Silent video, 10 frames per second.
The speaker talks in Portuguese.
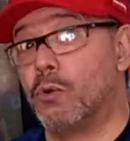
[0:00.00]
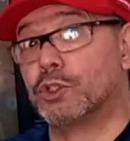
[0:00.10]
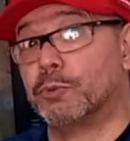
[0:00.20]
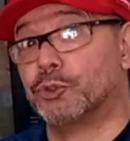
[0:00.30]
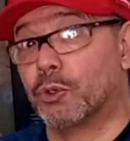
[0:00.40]

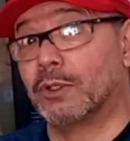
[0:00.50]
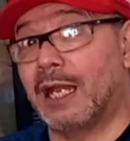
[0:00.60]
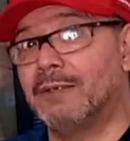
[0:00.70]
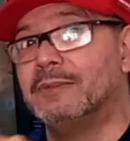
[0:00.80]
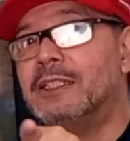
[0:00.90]
Último jogo
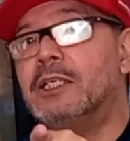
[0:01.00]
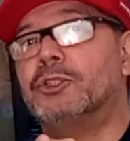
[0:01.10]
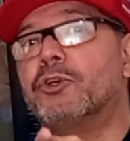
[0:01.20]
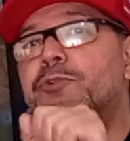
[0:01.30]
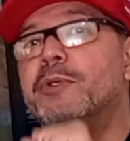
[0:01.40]
lá,
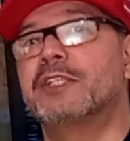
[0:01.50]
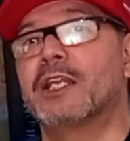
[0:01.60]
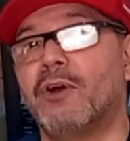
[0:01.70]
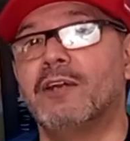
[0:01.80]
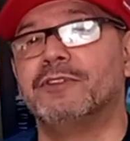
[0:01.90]

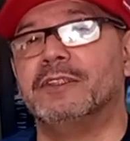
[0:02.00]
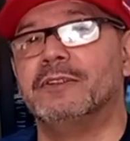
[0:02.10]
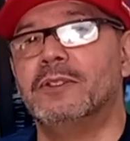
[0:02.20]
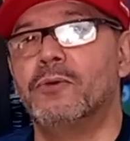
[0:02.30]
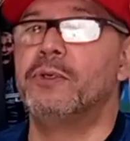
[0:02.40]
2019.
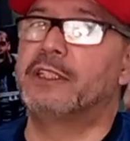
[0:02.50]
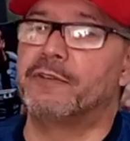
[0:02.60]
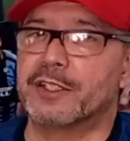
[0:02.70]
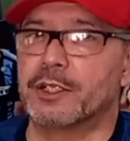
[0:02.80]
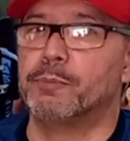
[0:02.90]
O Inter
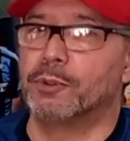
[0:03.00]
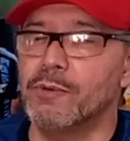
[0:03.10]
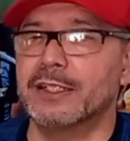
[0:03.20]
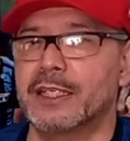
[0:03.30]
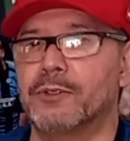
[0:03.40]
venceu por
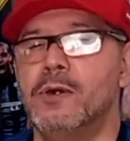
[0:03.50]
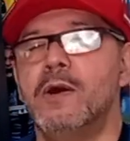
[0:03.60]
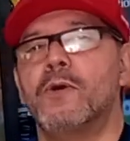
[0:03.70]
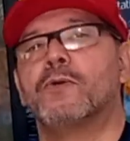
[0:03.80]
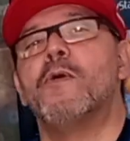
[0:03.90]
1 a 0,
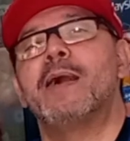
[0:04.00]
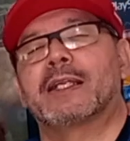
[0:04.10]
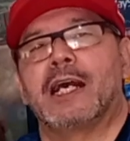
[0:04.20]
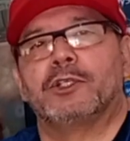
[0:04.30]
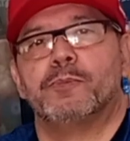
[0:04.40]
gol
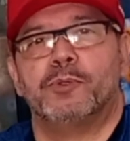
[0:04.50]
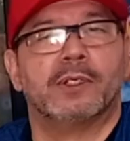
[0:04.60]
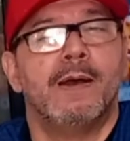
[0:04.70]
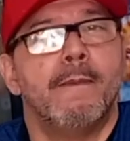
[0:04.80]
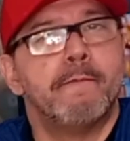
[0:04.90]
marcado
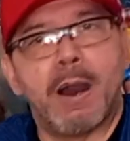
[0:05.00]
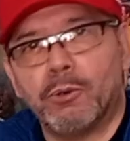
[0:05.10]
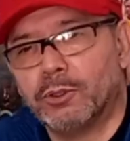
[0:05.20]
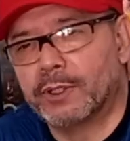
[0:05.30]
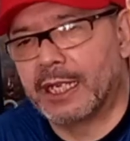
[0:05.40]
por
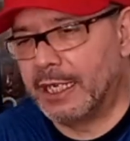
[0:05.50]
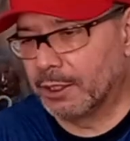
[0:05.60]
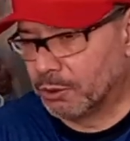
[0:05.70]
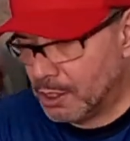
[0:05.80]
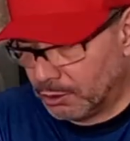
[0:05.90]
Paulo
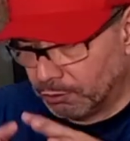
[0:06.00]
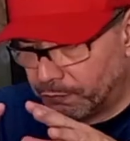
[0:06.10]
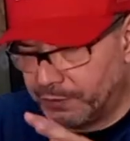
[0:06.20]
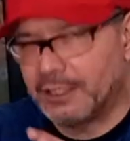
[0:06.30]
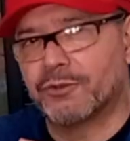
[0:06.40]
Guerreiro no
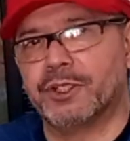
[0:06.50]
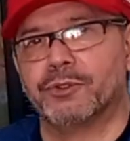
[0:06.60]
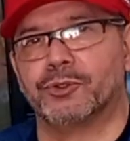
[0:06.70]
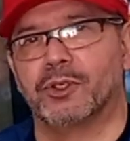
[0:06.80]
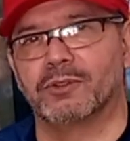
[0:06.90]
finalzinho
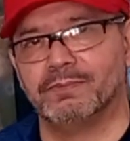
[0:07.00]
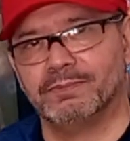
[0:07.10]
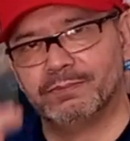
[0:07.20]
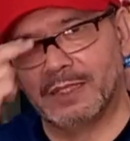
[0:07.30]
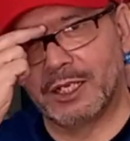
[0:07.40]
do jogo.
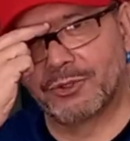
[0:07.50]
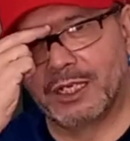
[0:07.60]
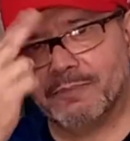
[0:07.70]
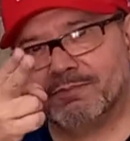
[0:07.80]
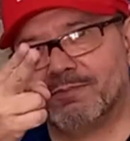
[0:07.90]
É isso aí.